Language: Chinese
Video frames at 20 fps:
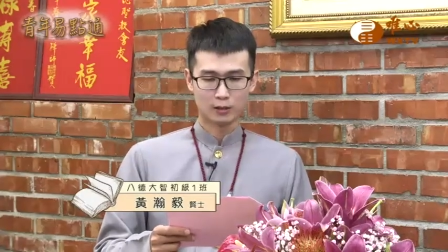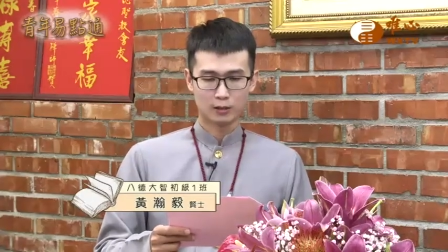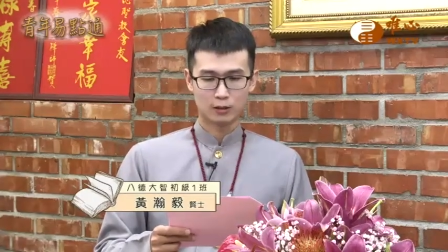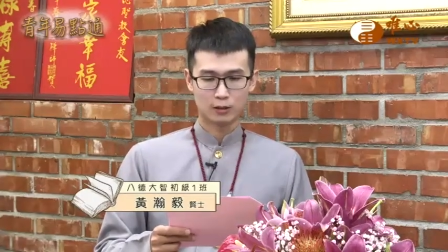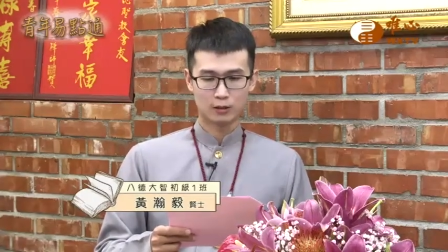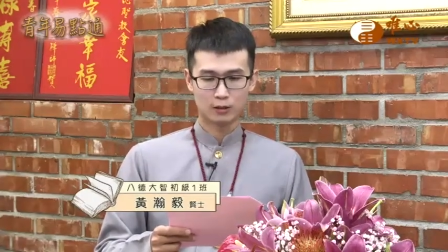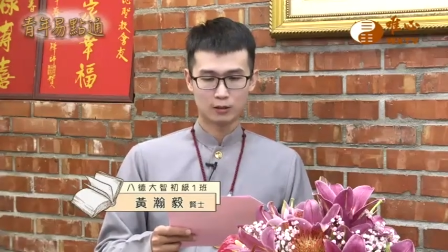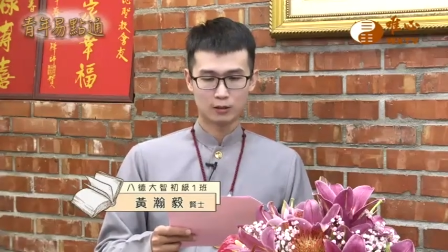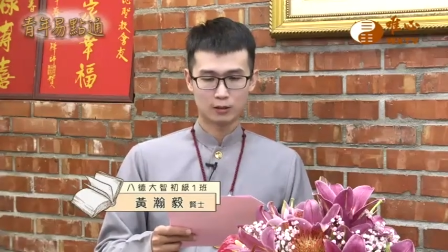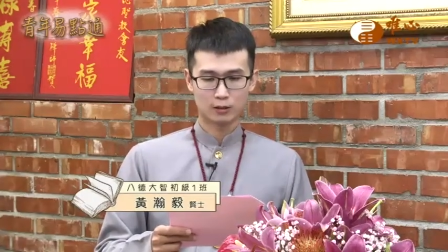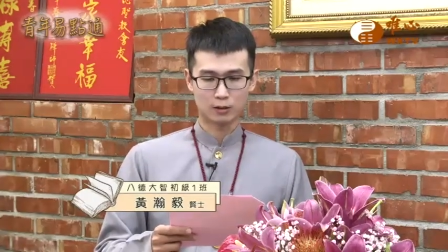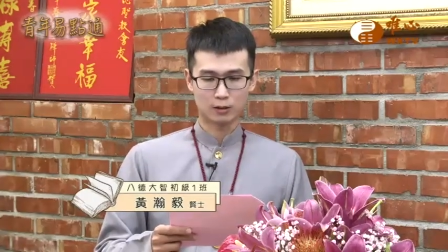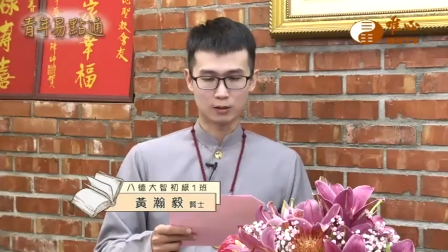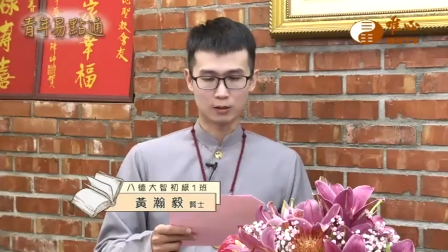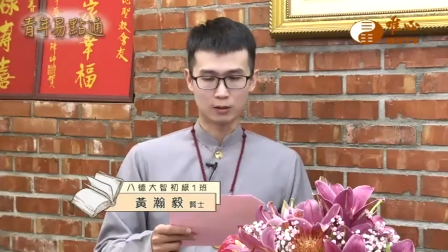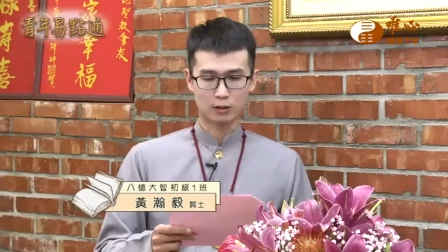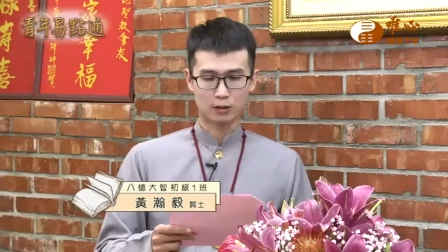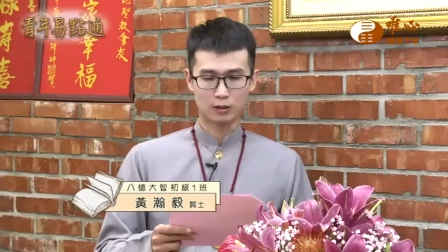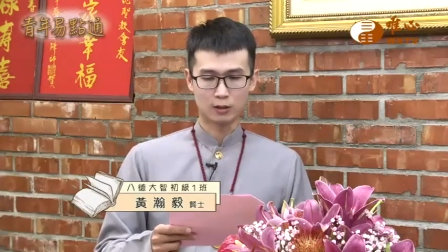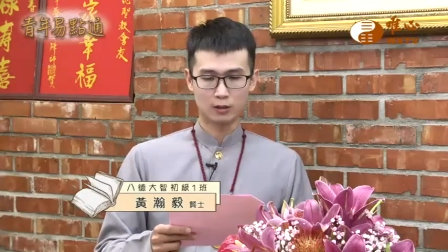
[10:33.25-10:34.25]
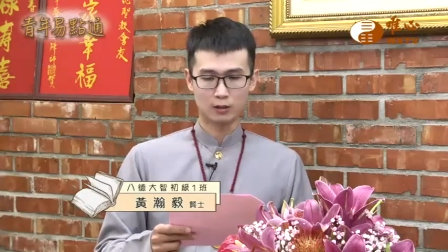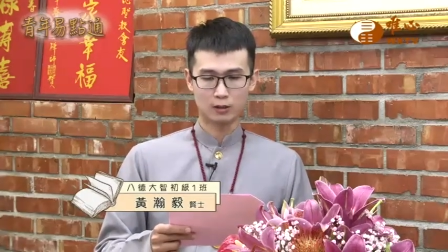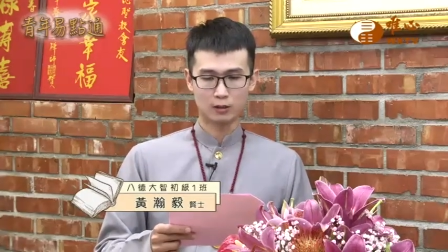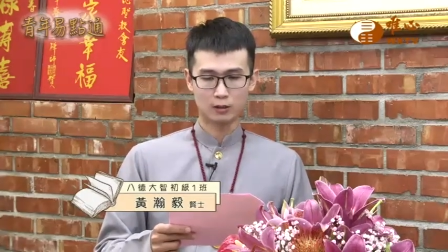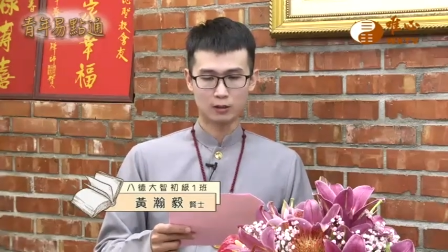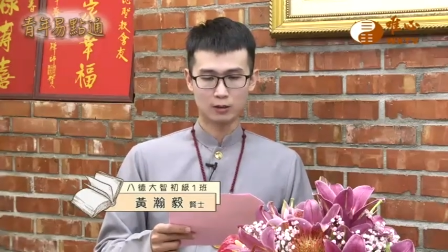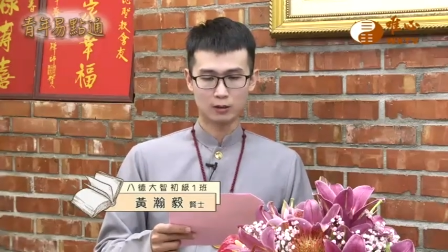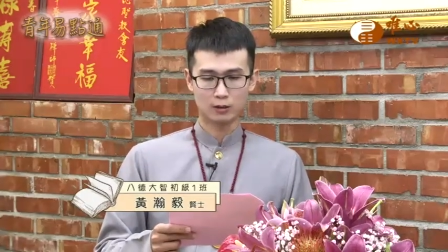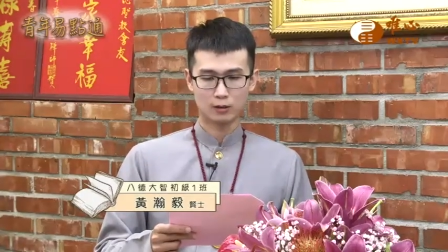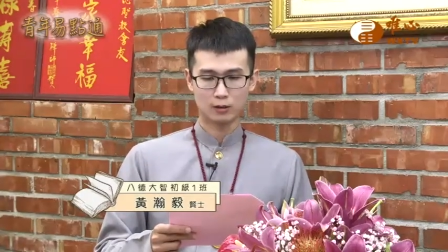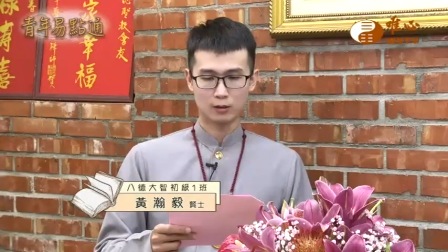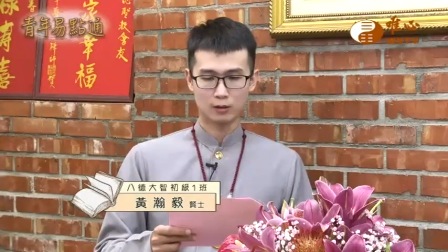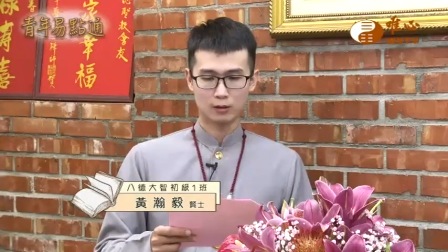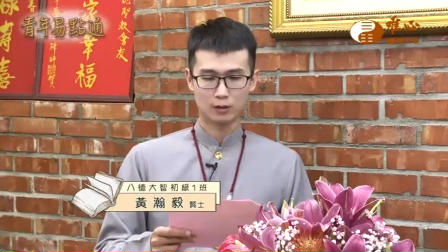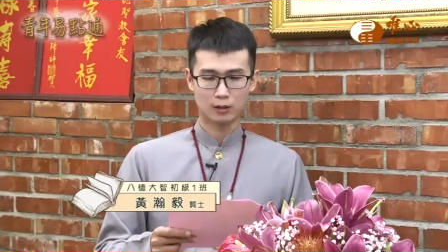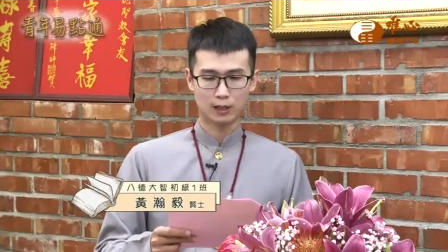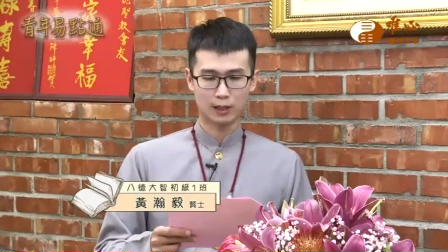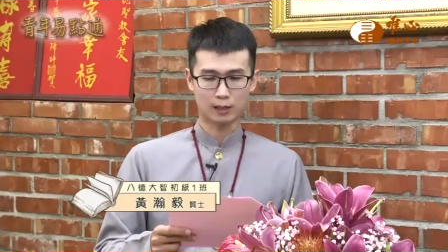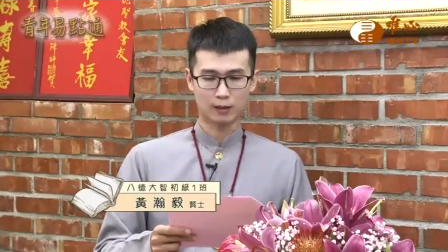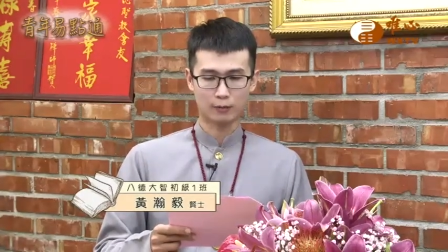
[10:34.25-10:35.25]
今此心
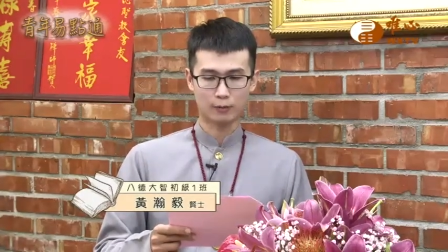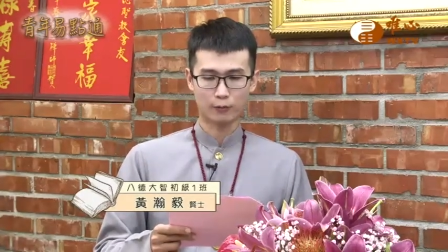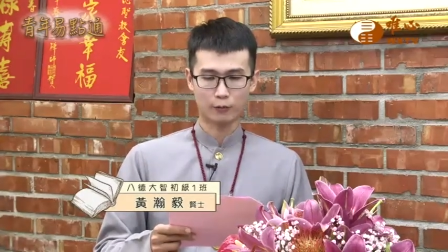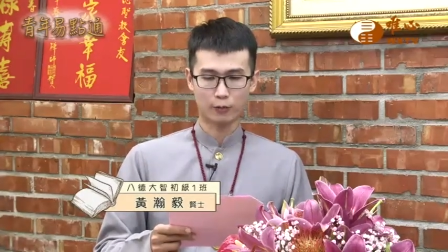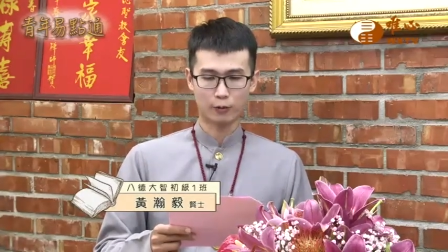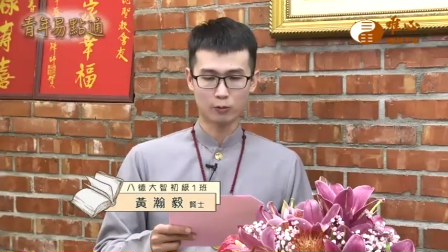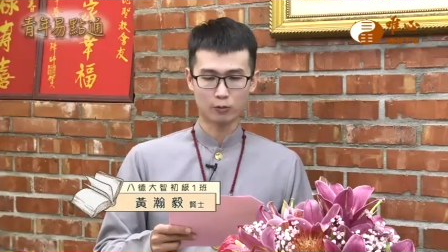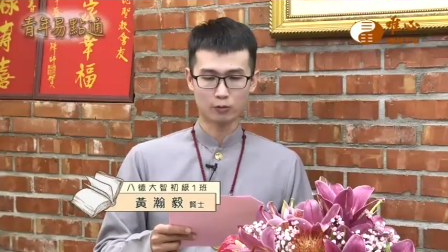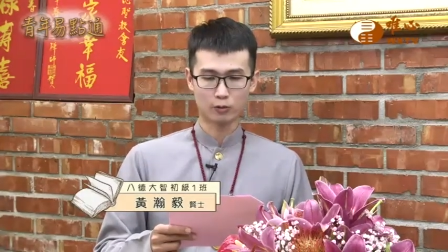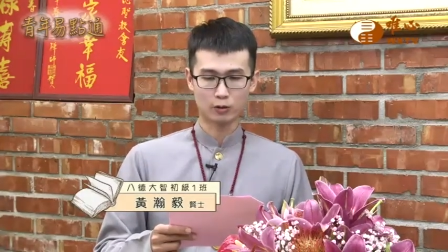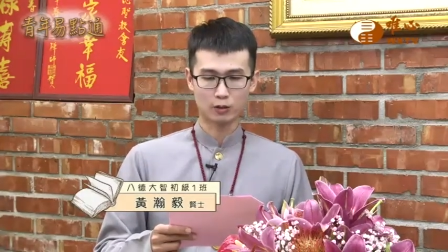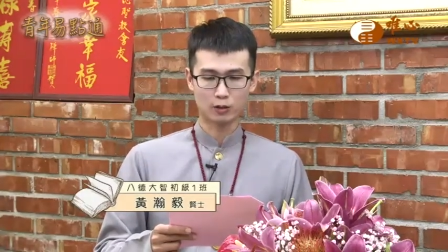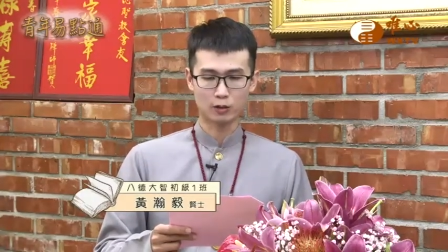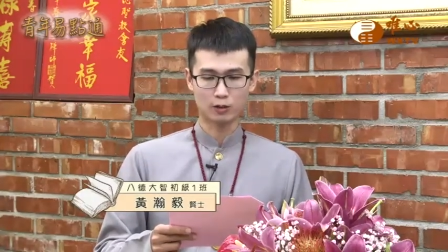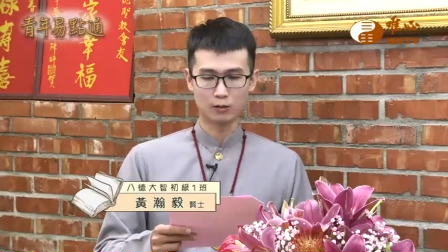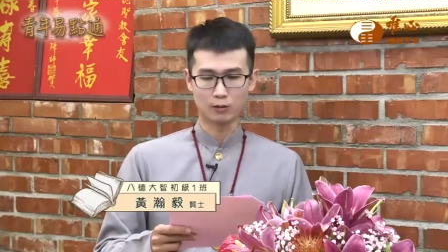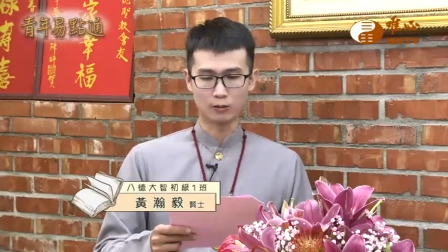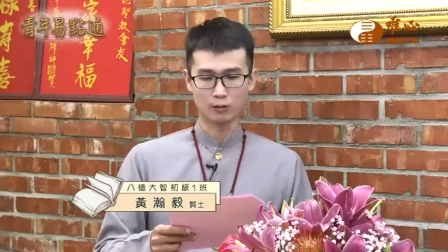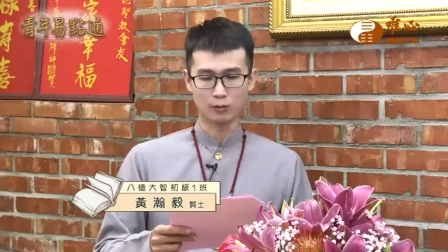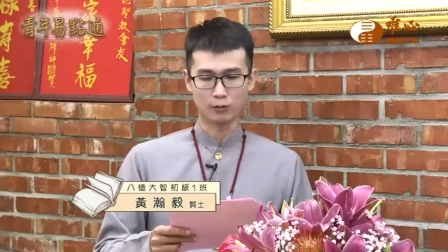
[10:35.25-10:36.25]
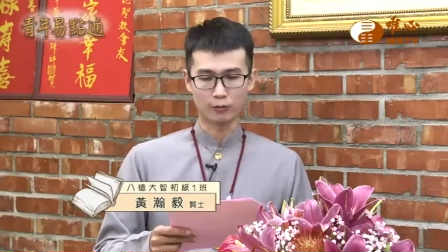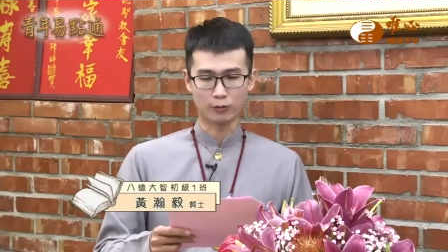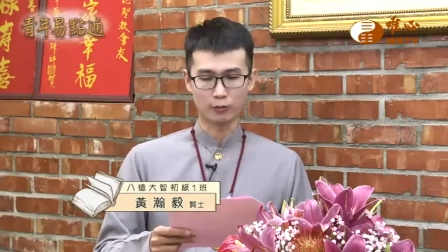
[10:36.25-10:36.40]
相奉敬